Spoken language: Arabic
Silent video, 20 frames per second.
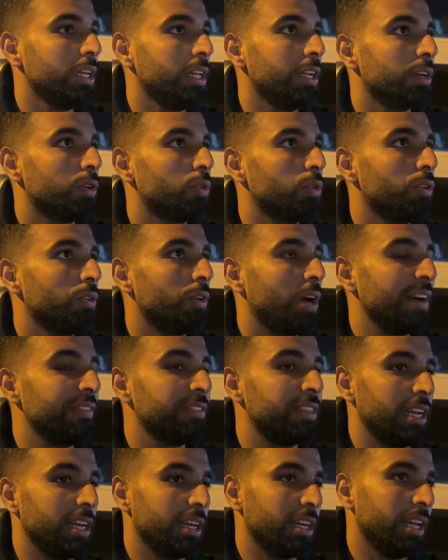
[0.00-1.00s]
نكونوا
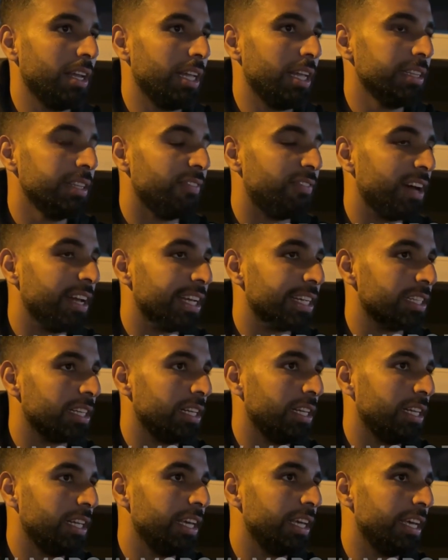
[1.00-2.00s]
افضل عندنا فريق
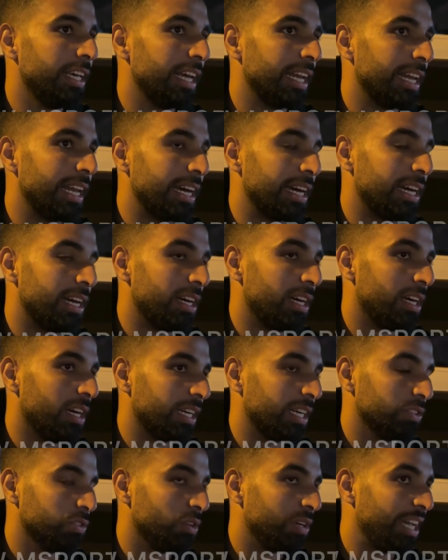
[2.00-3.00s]
اللي يلاه
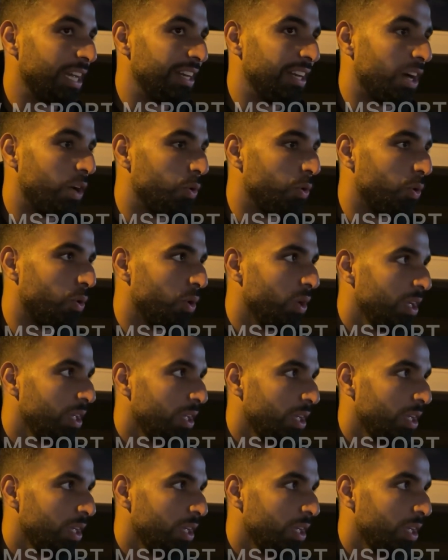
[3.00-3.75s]
كنظن انه